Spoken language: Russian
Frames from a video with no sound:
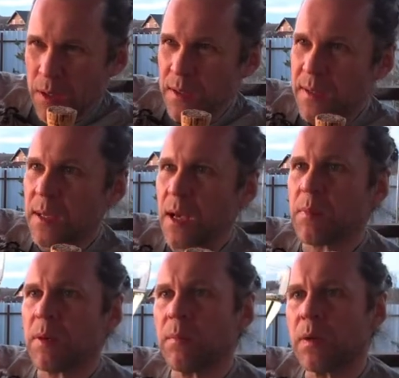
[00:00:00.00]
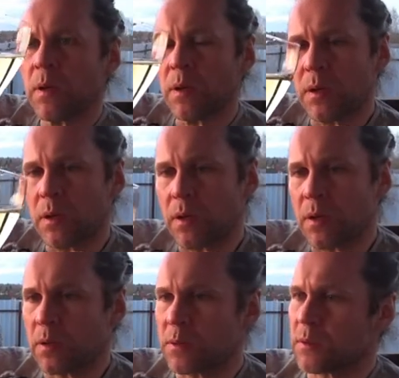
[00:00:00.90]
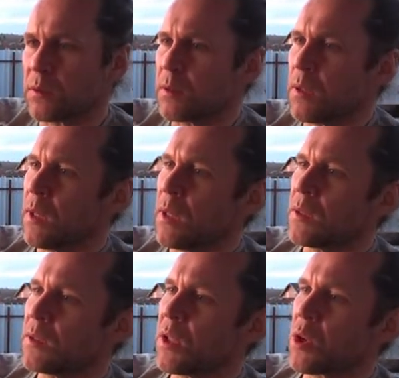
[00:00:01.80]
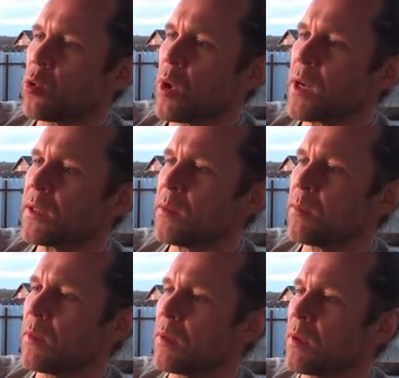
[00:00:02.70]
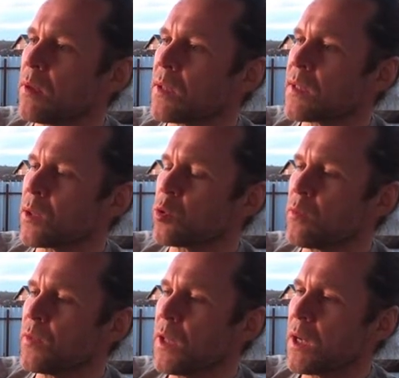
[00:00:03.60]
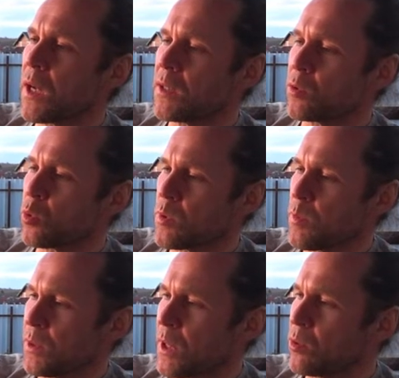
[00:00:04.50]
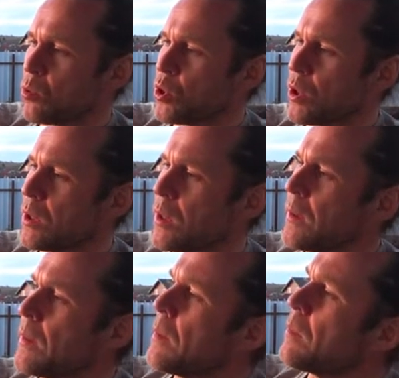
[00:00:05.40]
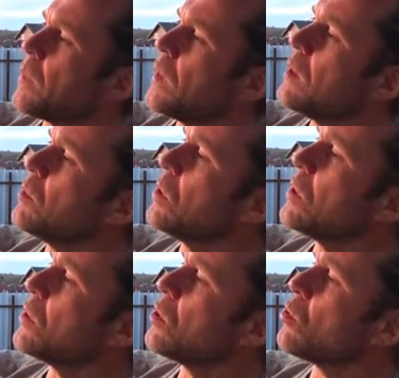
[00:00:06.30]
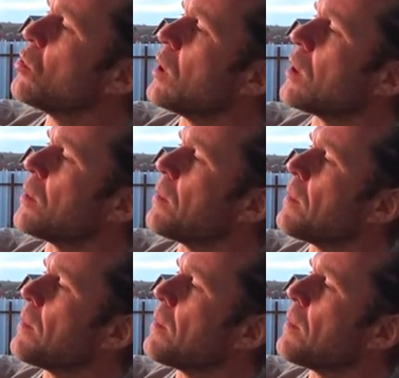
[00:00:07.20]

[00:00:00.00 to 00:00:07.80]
самым э, теруарным сортом винограда, то есть передающий именно теруар.